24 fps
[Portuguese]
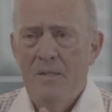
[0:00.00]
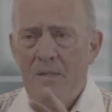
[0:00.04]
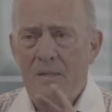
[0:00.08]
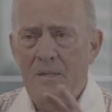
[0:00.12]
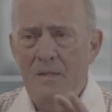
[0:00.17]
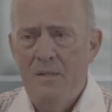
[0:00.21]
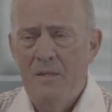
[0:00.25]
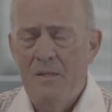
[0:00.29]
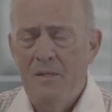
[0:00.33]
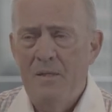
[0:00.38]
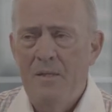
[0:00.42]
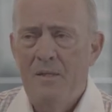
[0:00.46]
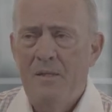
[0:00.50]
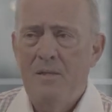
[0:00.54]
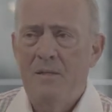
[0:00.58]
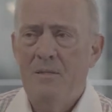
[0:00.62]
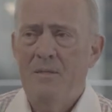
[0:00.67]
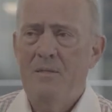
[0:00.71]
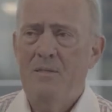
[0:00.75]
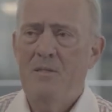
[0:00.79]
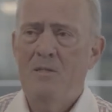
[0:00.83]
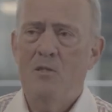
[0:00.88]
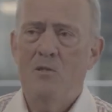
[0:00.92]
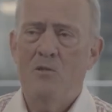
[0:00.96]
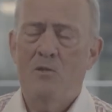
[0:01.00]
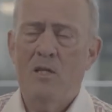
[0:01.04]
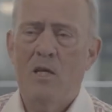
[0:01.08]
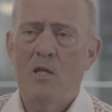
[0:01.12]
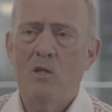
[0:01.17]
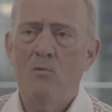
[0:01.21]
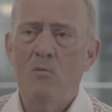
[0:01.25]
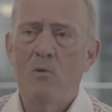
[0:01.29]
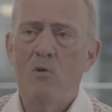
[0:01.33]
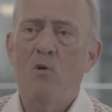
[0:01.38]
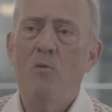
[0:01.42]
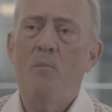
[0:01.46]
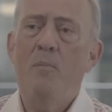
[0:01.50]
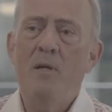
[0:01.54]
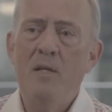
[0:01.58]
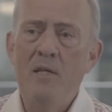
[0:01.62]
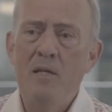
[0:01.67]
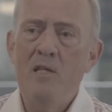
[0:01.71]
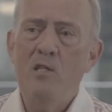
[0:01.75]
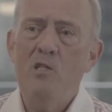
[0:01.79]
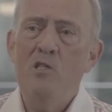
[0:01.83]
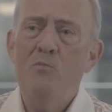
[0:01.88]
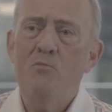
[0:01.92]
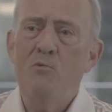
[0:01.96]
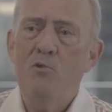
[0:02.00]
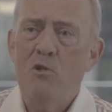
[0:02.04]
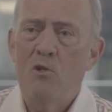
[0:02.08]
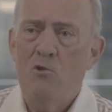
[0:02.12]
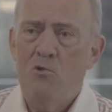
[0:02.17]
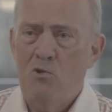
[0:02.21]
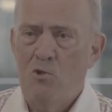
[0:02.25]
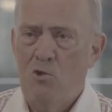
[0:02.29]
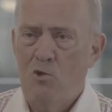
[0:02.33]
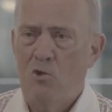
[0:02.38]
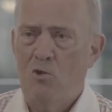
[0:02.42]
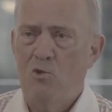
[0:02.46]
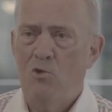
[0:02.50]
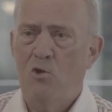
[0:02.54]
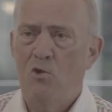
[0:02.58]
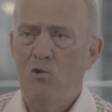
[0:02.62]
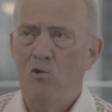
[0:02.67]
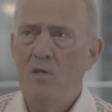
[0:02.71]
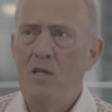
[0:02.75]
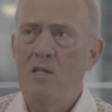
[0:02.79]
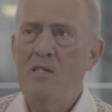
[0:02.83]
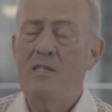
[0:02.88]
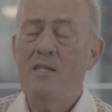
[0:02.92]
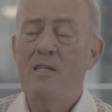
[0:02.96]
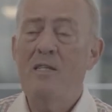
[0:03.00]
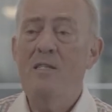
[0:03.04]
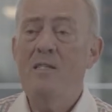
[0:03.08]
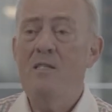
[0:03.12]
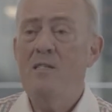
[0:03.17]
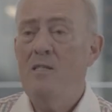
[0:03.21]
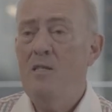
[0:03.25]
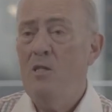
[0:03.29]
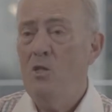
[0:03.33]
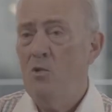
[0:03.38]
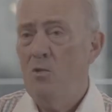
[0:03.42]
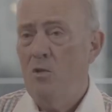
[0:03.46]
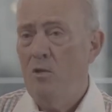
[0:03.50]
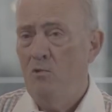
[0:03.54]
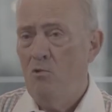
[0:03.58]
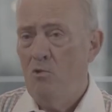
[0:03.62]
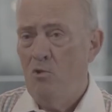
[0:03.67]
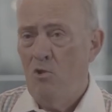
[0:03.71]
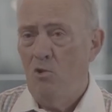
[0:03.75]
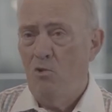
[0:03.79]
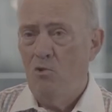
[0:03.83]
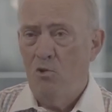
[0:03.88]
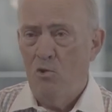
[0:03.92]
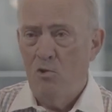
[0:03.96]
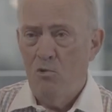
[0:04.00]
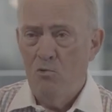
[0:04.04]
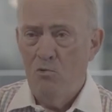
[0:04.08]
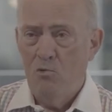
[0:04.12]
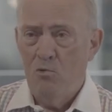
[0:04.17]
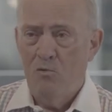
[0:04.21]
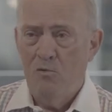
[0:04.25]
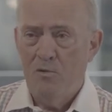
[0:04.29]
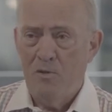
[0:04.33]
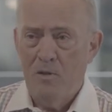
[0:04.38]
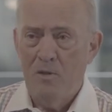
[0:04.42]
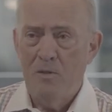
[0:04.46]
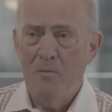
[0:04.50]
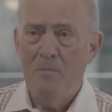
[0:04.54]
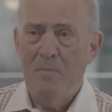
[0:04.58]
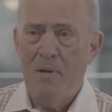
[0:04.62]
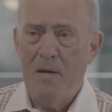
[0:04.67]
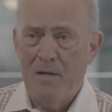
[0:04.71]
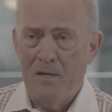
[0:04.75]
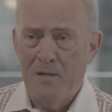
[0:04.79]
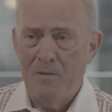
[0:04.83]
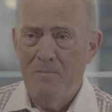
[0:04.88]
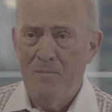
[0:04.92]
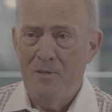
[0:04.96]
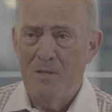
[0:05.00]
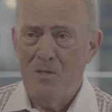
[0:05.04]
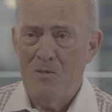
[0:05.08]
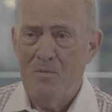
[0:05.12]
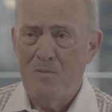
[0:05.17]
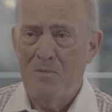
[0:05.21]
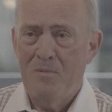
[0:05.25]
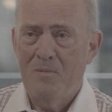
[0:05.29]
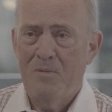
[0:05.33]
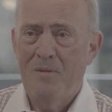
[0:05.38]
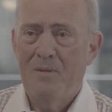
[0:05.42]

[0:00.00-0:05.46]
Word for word: É, eles tinham criado uma companhia e a gente podia usar o escritório deles. Antes disso, ainda o escritório do Frankenberg mesmo.